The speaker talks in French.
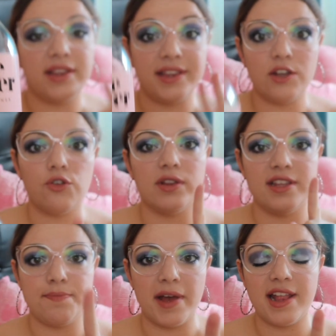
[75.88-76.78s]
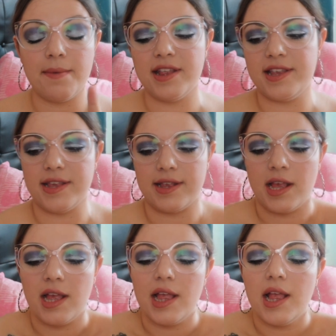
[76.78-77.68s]
si je ne dis pas des bêtises.
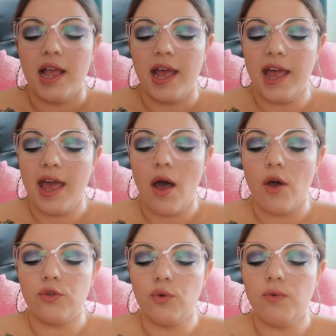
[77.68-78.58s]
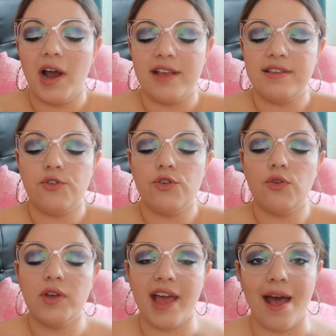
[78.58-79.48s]
Et euh, donc voilà, c'est
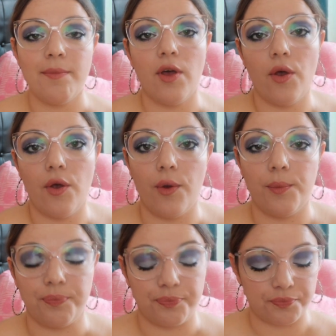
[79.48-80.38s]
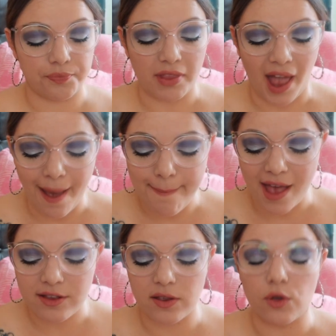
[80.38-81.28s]
une gamme... Euh, à
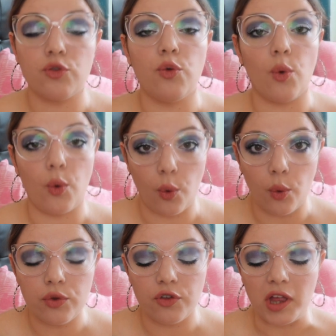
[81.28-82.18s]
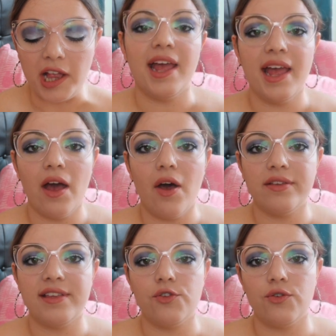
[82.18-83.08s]
base de rose et
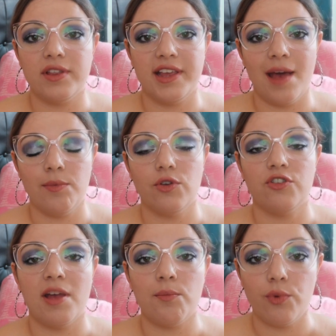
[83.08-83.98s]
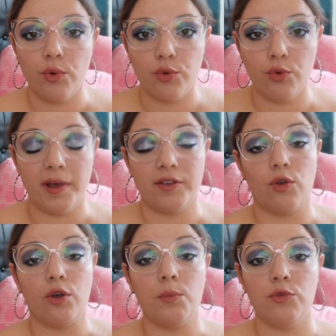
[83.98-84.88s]
euh, c'est une gamme que j'aime beaucoup parce
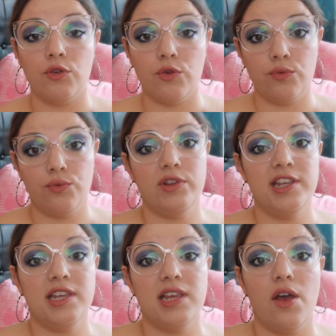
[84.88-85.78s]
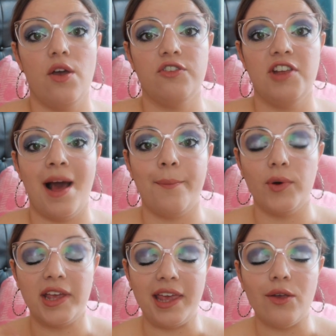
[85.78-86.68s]
que comme je vous dis j'ai la
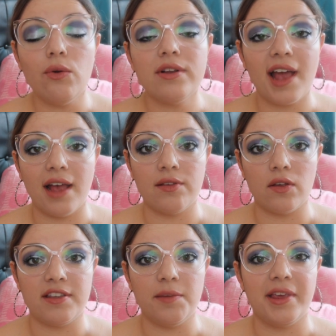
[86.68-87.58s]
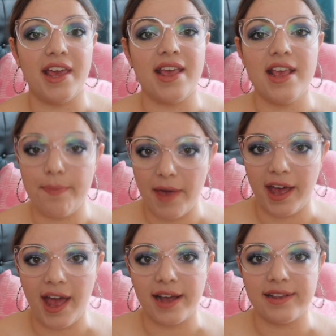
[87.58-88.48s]
peau qui est ultra sensible qui est
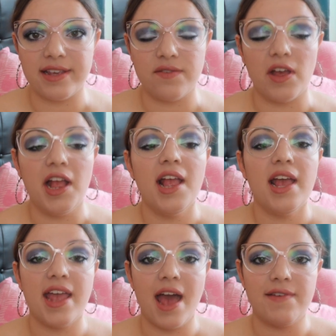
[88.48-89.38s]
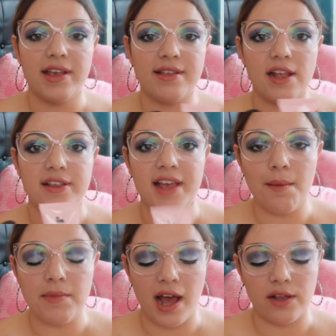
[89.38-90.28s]
hyper réactive et avec cette
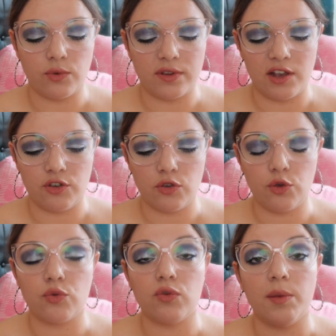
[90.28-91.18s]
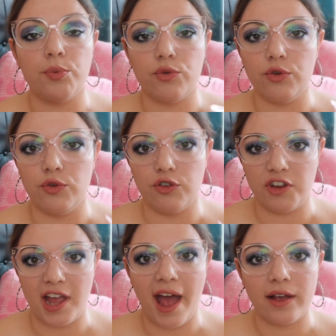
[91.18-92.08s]
gamme là donc sachant que ce sont des produits de
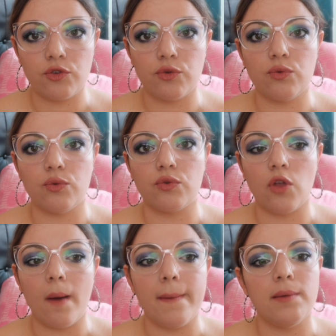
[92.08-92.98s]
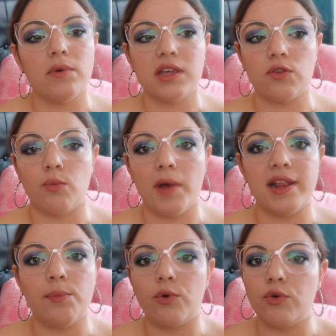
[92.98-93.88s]
chez Action donc normalement qui sont pas
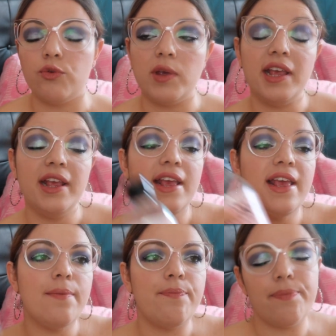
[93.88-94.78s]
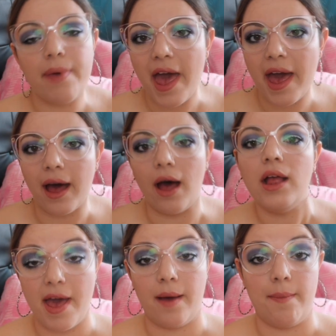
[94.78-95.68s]
des produits hyper
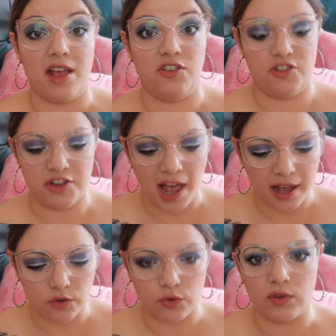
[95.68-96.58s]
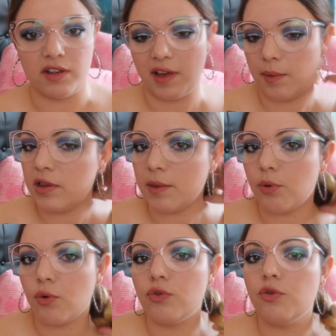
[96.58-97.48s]
hyper bah, chers ce sont vraiment des
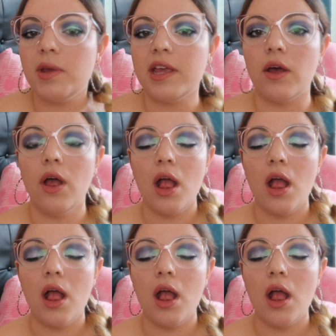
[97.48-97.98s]
produits